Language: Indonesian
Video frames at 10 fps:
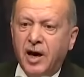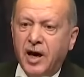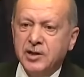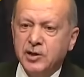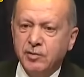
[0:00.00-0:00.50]

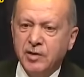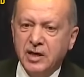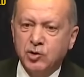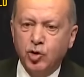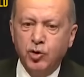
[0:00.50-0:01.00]

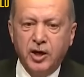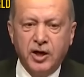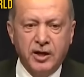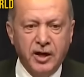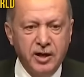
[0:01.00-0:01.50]
arşivleri sonuna
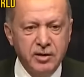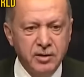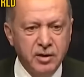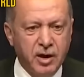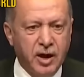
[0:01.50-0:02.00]

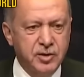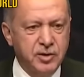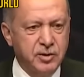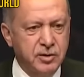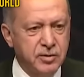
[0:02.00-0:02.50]
kadar
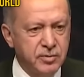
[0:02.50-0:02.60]
açtık